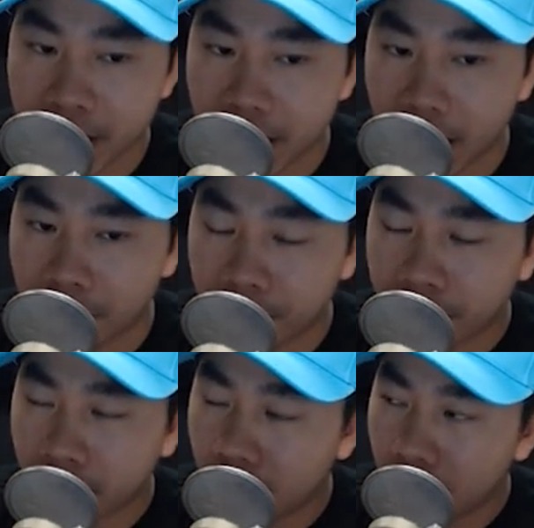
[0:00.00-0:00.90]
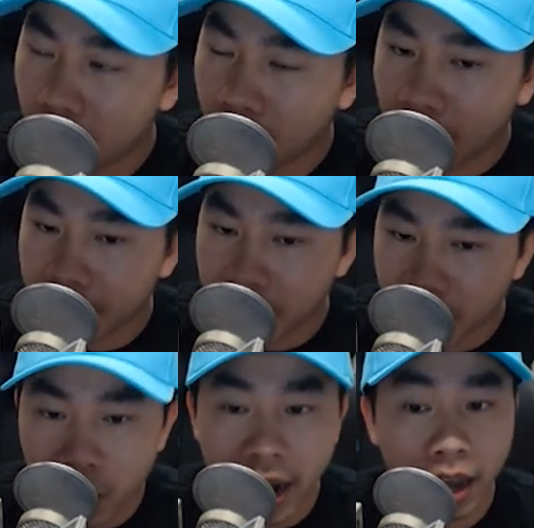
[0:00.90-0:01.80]
bây giờ là
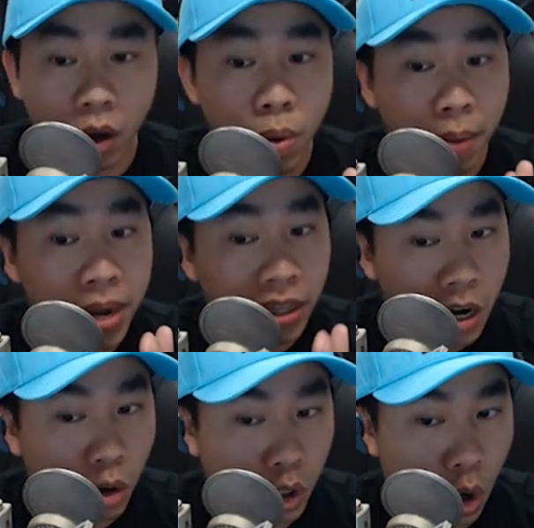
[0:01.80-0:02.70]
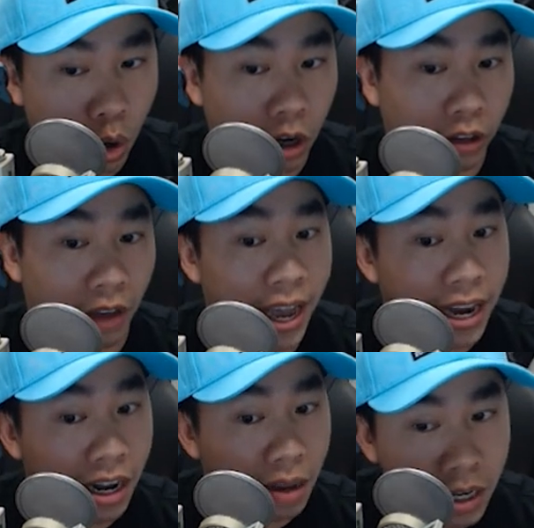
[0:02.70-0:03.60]
những người này cũng đã biết tới Dogecoin rồi tại vì anh
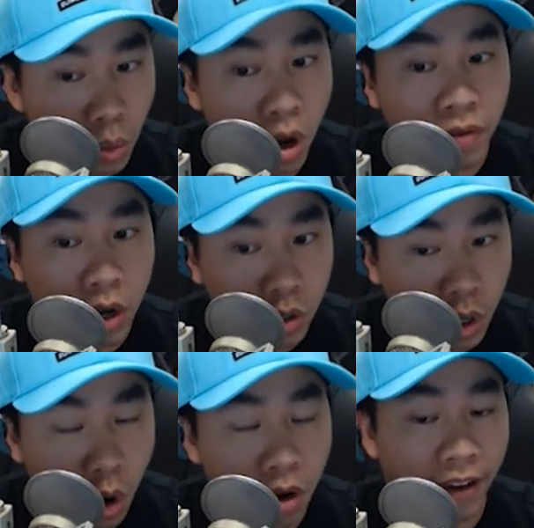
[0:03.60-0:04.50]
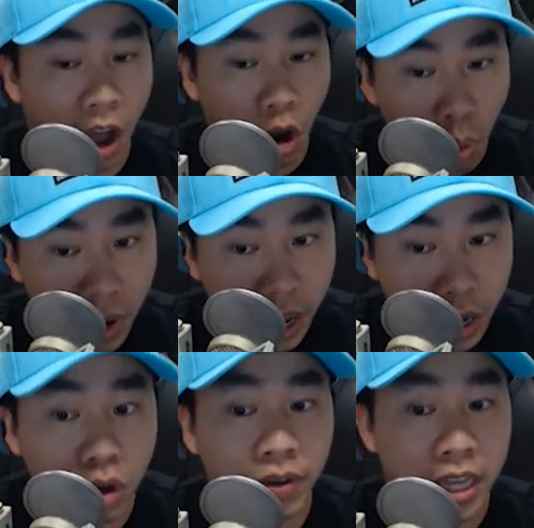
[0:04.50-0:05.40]
Elon Musk cũng nói về Dogecoin và họ cũng đã
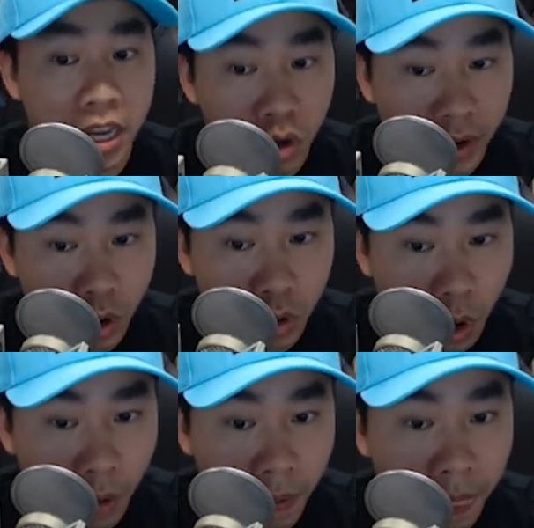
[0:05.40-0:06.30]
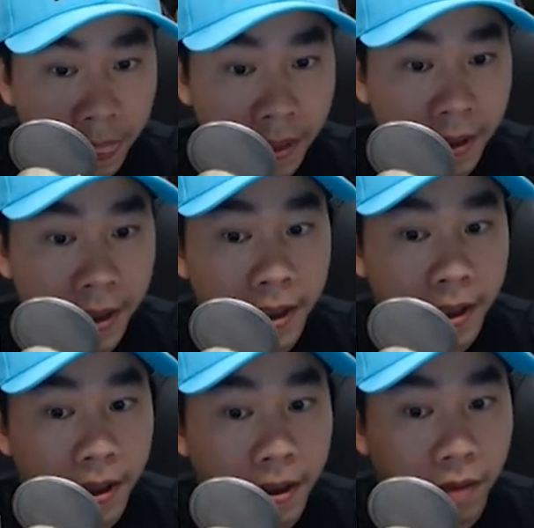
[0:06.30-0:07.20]
hiểu được về thị trường về Dogecoin
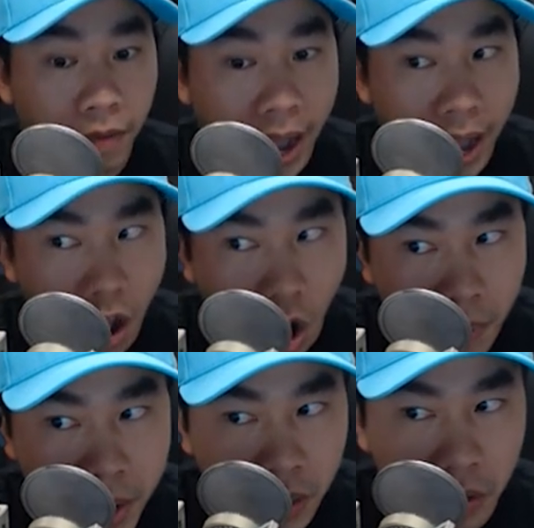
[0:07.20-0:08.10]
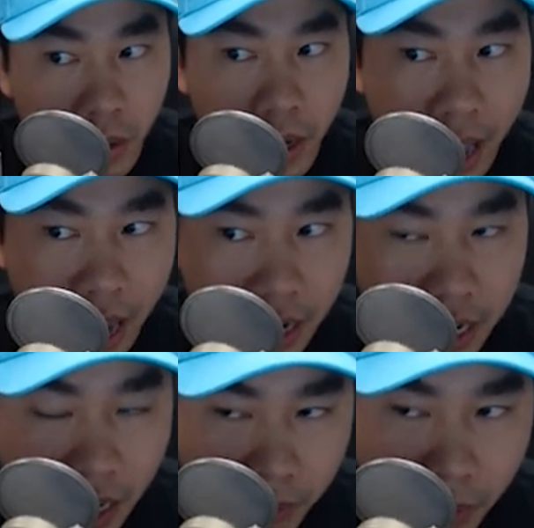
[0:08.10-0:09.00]
và họ biết được anh
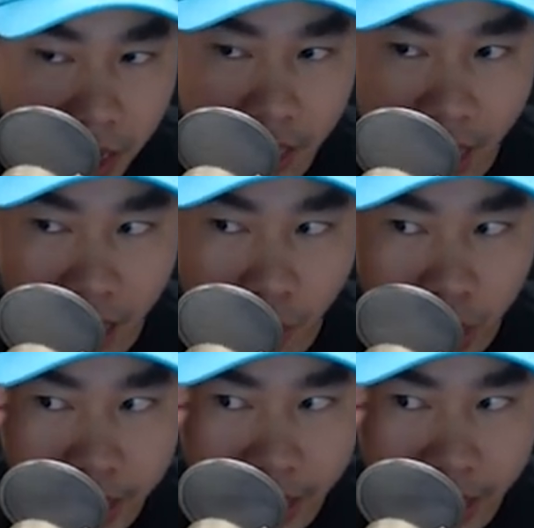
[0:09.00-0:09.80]
Elon Musk ảnh là một cái